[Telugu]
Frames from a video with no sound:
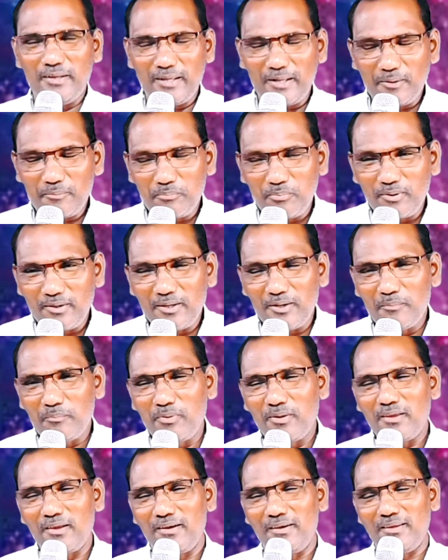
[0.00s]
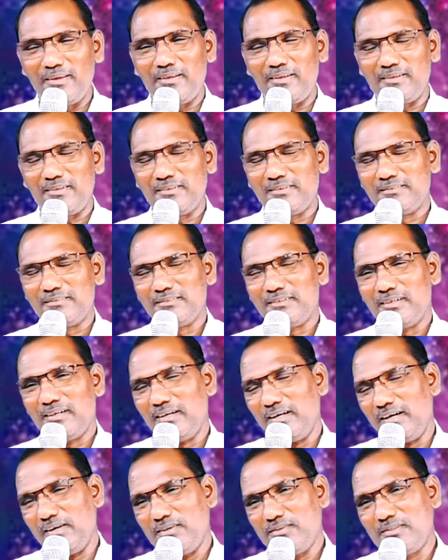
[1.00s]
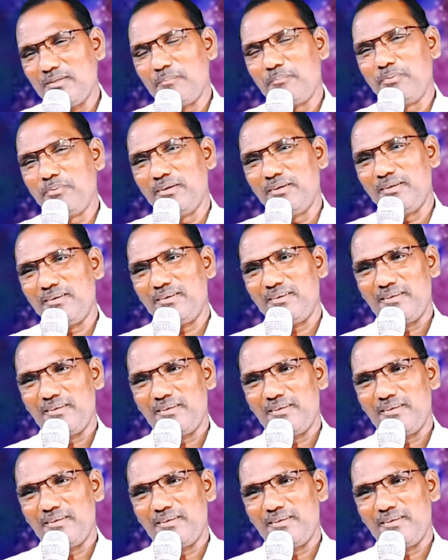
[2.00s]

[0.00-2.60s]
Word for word: నేరపోయి వెళ్ళిపోయానే అని చెప్పి